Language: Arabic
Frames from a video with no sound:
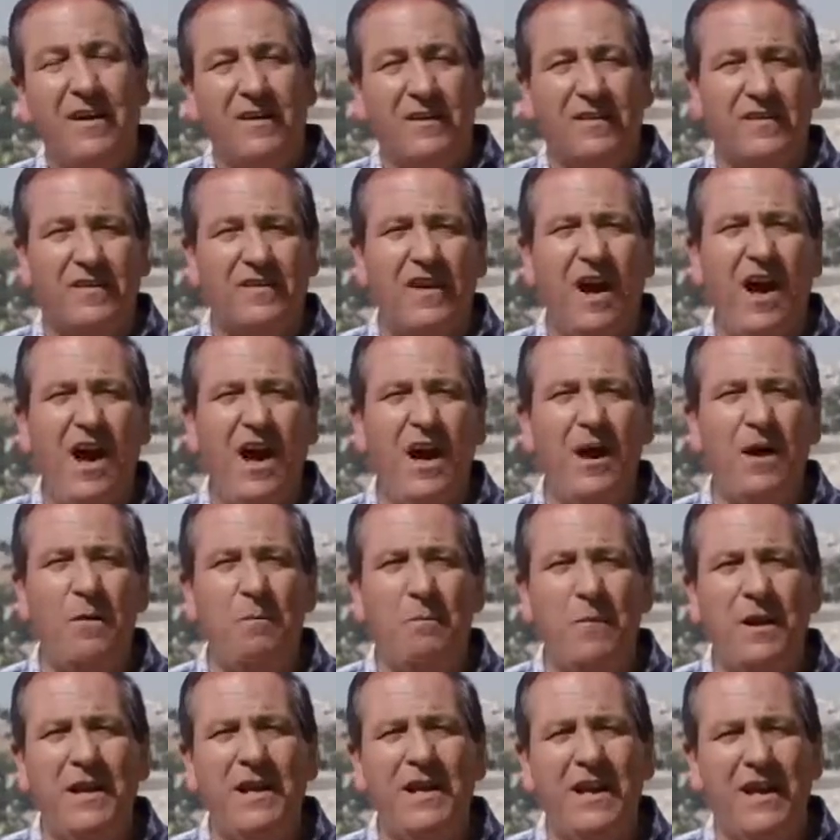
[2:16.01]
الصح
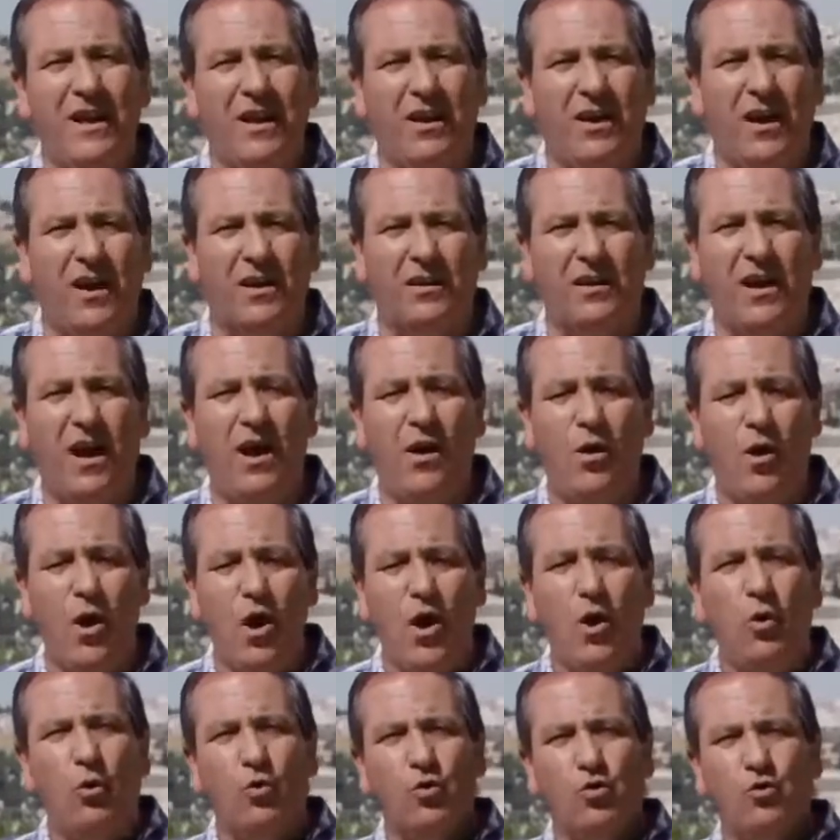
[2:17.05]
من الخطأ
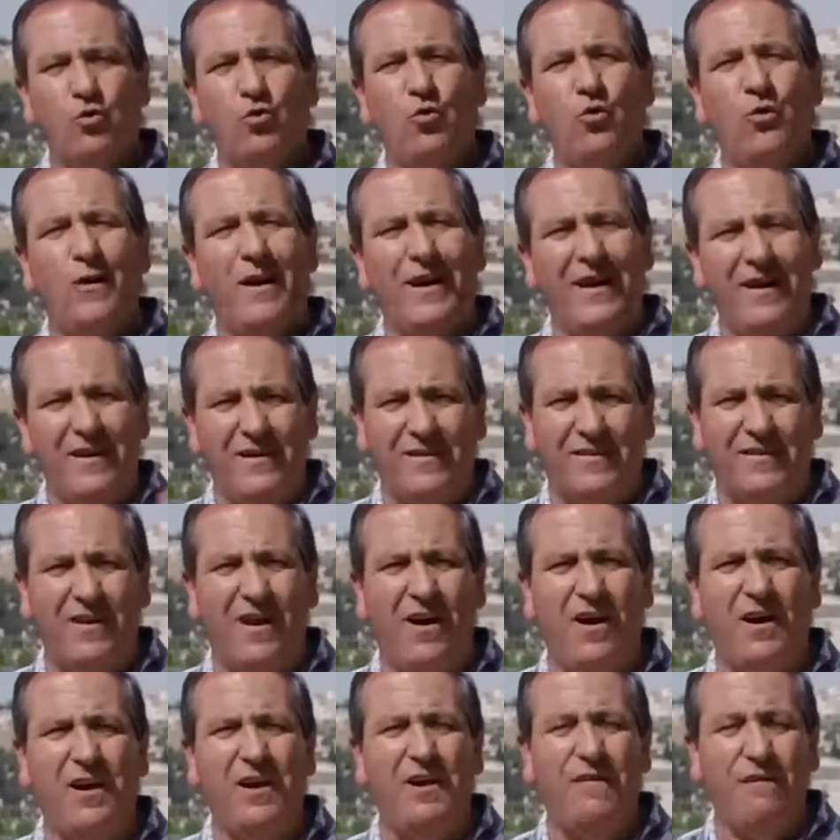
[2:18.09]
وشو اللي
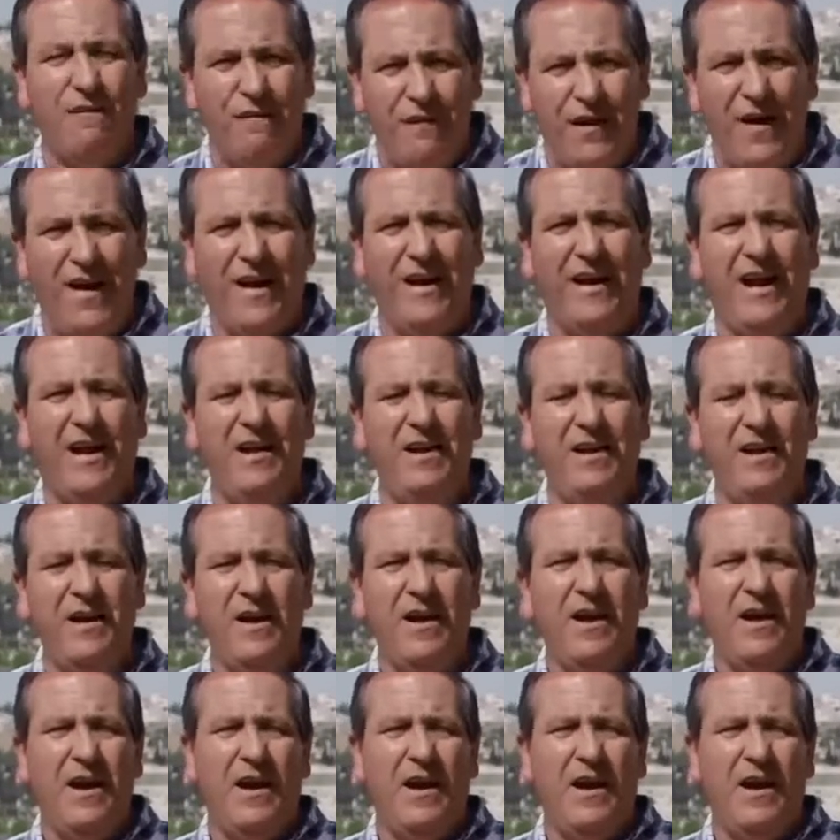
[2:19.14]
صار فعلا